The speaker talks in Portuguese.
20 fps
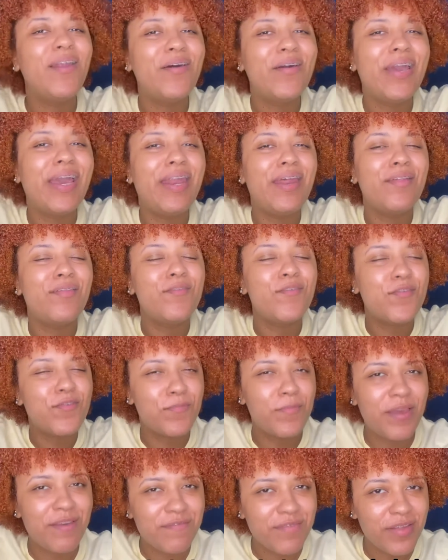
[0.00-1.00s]
queridos,
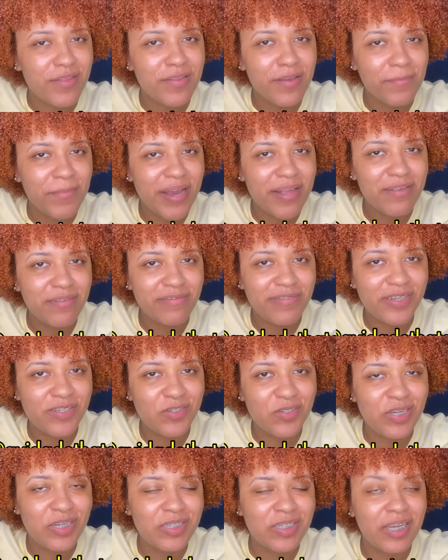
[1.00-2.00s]
bem-vindos a mais um
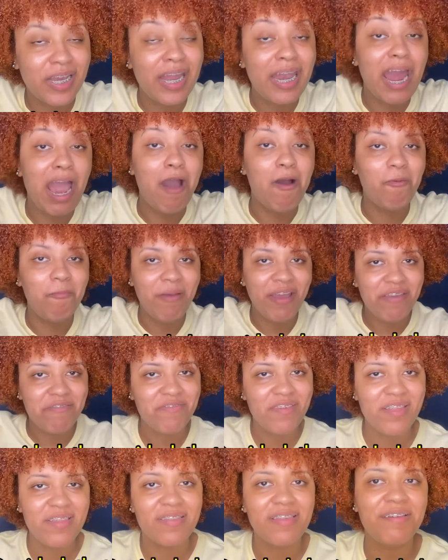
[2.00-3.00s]
vídeo neste canal,
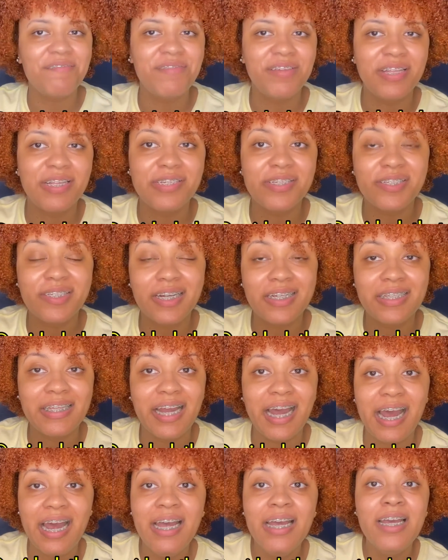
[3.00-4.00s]
bem-vindos à Vida de
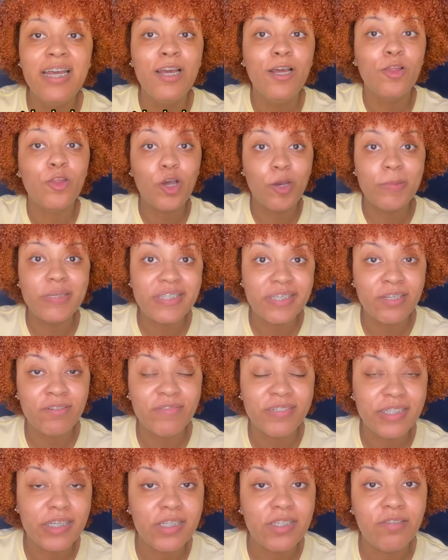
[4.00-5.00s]
Tatá. Tô começando a
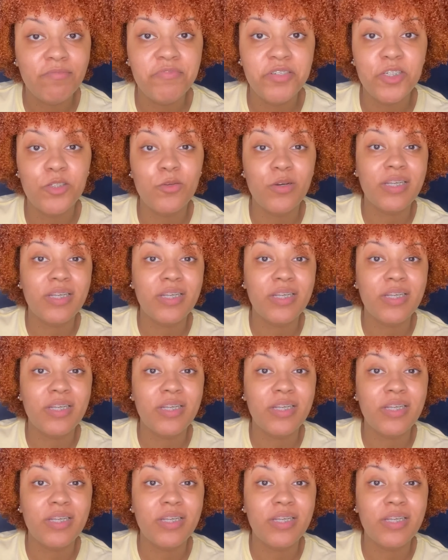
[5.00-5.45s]
fazer esse vídeo